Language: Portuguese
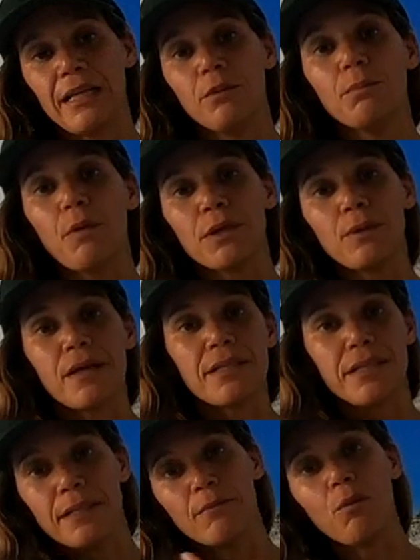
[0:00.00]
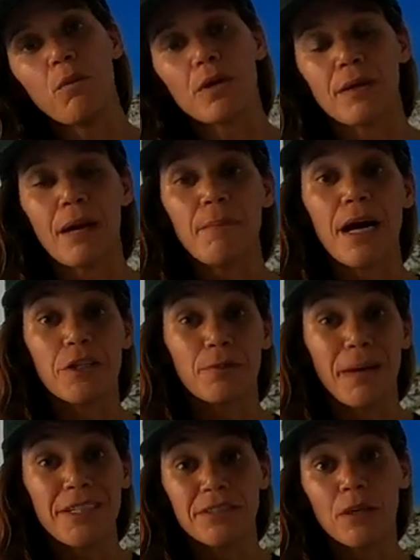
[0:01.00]
ali um pouquinho acima ou um pouquinho abaixo,
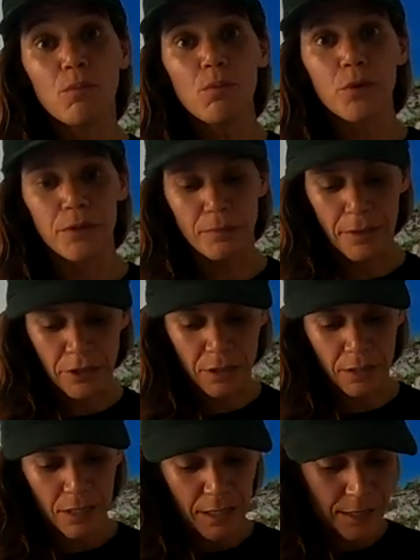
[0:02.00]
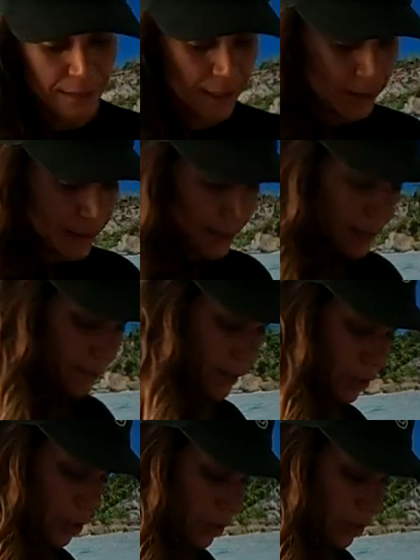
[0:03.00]
mas não muito. Imagina se, ela, se essa prancha